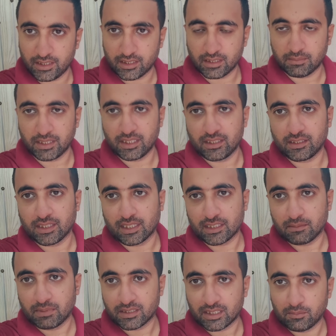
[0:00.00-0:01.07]
गए कि भाई
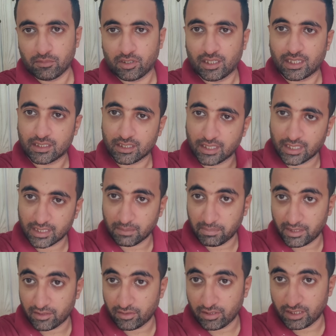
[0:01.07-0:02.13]
जाहिर सी बात है बुखार चढ़ा
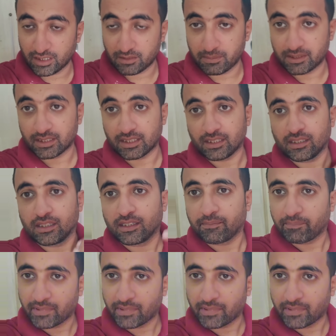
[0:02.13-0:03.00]
के पैरडोल लेने से बेहतर है